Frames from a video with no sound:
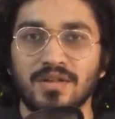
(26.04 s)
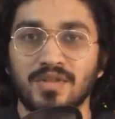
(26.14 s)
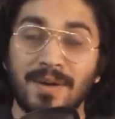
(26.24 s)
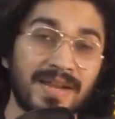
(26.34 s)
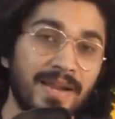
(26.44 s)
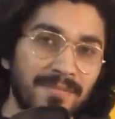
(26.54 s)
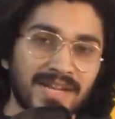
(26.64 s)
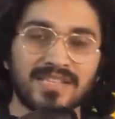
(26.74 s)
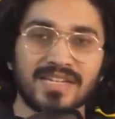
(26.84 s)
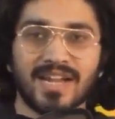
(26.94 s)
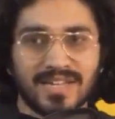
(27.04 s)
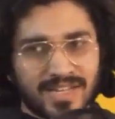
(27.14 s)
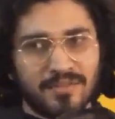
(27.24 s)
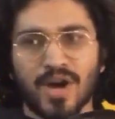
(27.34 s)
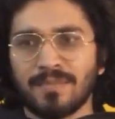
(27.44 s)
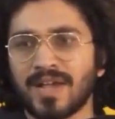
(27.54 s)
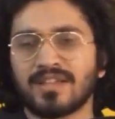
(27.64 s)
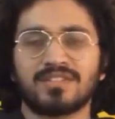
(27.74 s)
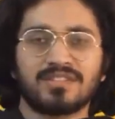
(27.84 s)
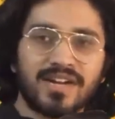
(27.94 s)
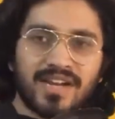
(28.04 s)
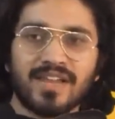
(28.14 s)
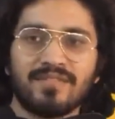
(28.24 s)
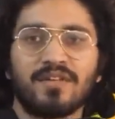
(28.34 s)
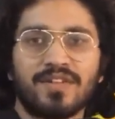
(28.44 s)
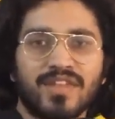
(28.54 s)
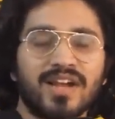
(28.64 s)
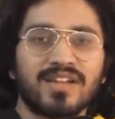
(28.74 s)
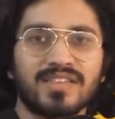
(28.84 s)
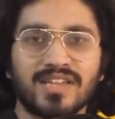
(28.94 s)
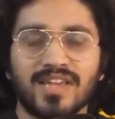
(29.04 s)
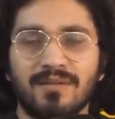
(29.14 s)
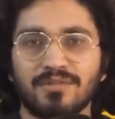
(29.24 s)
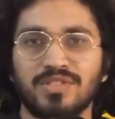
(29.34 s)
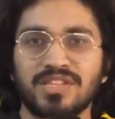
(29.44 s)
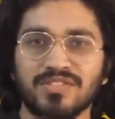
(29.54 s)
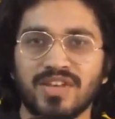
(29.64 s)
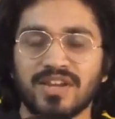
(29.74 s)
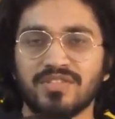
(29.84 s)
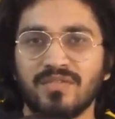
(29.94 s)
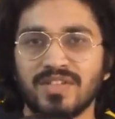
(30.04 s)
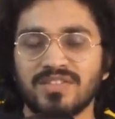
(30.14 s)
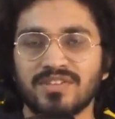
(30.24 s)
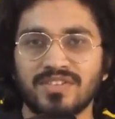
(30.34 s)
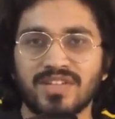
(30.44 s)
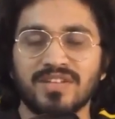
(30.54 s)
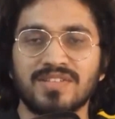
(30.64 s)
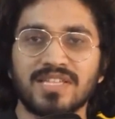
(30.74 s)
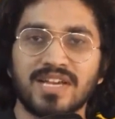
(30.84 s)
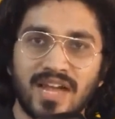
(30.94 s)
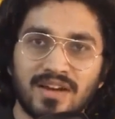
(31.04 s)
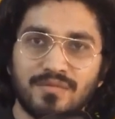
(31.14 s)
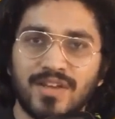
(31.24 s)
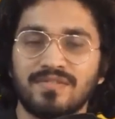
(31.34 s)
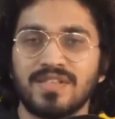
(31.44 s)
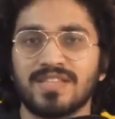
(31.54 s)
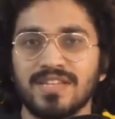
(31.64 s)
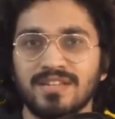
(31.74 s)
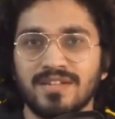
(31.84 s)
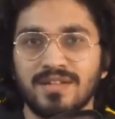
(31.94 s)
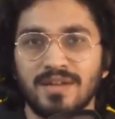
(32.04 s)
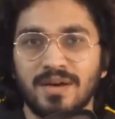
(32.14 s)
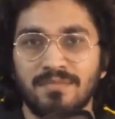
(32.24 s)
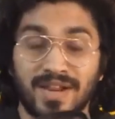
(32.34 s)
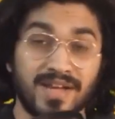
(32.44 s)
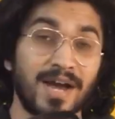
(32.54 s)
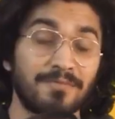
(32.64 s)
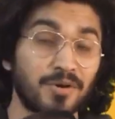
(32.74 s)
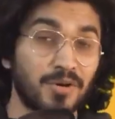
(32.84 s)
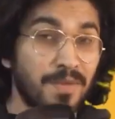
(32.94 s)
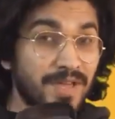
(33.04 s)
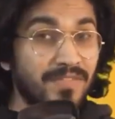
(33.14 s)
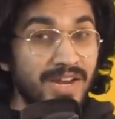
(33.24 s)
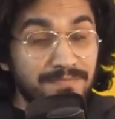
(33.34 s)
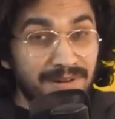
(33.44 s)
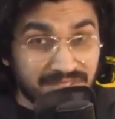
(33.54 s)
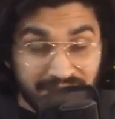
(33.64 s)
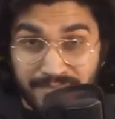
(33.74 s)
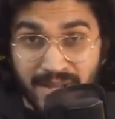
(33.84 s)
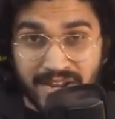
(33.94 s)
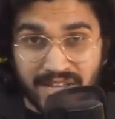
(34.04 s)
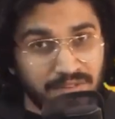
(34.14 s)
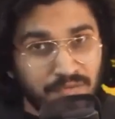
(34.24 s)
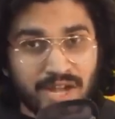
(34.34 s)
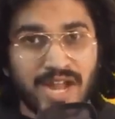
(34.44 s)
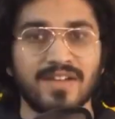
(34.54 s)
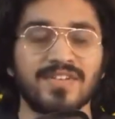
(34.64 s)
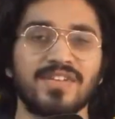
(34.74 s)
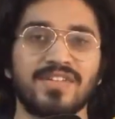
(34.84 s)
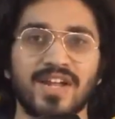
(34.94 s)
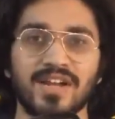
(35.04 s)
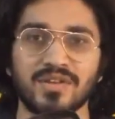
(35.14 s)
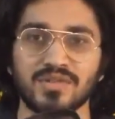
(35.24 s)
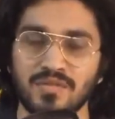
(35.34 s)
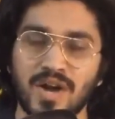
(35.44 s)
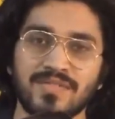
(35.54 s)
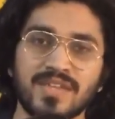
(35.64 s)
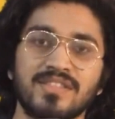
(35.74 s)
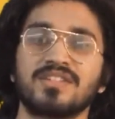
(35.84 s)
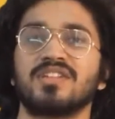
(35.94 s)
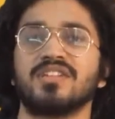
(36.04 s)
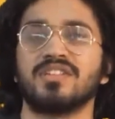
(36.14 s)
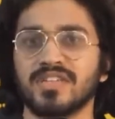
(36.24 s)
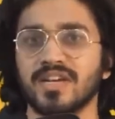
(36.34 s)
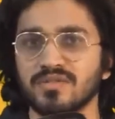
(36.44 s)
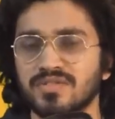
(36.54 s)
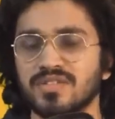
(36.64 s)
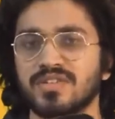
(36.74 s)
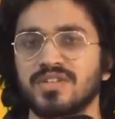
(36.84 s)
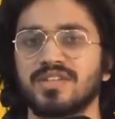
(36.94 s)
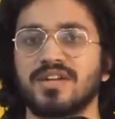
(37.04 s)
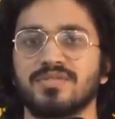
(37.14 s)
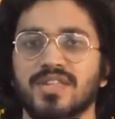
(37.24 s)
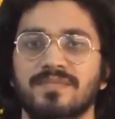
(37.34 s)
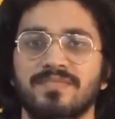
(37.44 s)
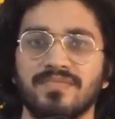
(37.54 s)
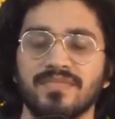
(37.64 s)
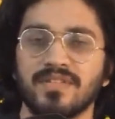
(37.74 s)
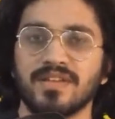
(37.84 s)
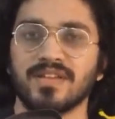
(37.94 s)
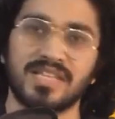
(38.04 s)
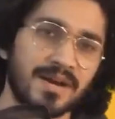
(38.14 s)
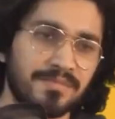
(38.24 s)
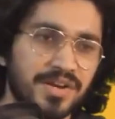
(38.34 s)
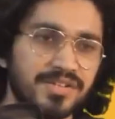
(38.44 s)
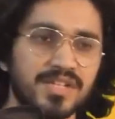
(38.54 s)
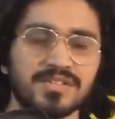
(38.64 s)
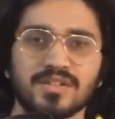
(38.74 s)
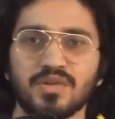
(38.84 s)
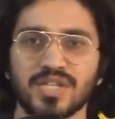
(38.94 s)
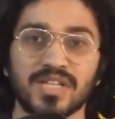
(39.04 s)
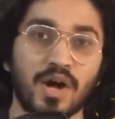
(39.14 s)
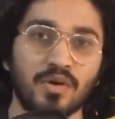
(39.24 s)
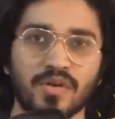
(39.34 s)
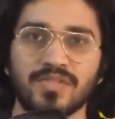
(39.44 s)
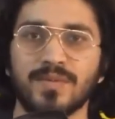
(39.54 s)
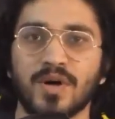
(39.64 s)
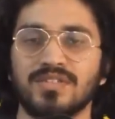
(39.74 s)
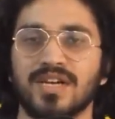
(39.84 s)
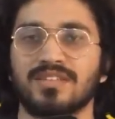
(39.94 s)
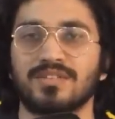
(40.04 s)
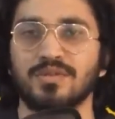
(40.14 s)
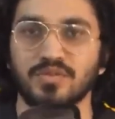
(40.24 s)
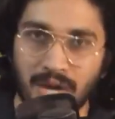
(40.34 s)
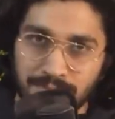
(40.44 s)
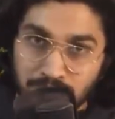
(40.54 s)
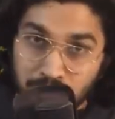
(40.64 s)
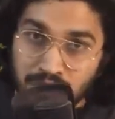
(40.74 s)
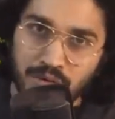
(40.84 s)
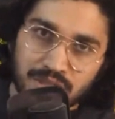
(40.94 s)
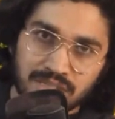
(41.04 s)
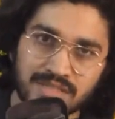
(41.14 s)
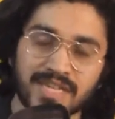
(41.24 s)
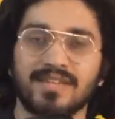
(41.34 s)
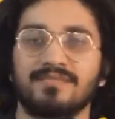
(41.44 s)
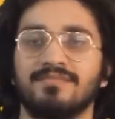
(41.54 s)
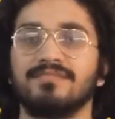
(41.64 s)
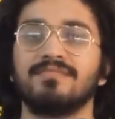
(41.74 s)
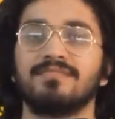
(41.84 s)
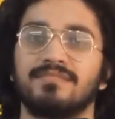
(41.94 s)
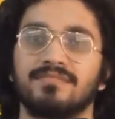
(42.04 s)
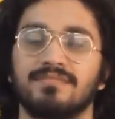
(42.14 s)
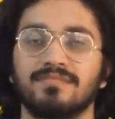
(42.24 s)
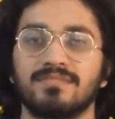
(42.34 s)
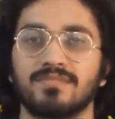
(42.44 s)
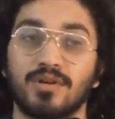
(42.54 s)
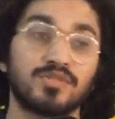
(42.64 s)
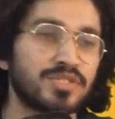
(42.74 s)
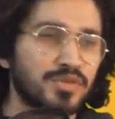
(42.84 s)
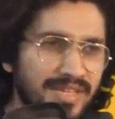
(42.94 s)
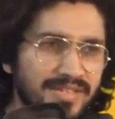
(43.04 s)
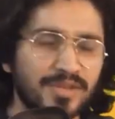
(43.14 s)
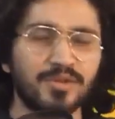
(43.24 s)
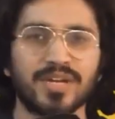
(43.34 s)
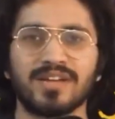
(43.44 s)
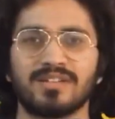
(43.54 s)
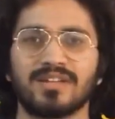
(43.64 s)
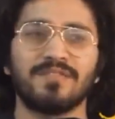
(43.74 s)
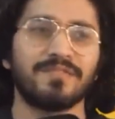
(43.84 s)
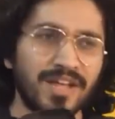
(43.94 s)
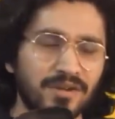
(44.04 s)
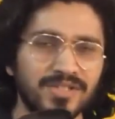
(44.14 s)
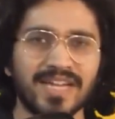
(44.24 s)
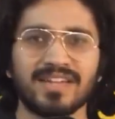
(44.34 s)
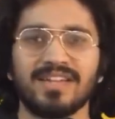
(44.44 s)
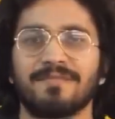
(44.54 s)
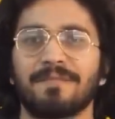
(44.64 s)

तो आपके नंबर कितने आए ठीक है वो आपका एक सर्टन लेवल ऑफ डिसाइड करता है कि आपको तीस हज़ार की जॉब मिलती है सत्तर की मिलती है लाख रुपए की मिलती है पर अगर आपको टॉप के वन परसेंट में आना है वो अकेडमिक से डिसाइड नहीं होता वो आपके अंदर कितना जिगर है उस चीज़ से डिसाइड होता है कितना आप करज ले सकते हो कितना आउट ऑफ द बॉक्स जा सकते हो जो आप सोच रहे हो वो चीज़ सही है और उस चीज़ को एग्जीक्यूट कर फेल हो जाएंगे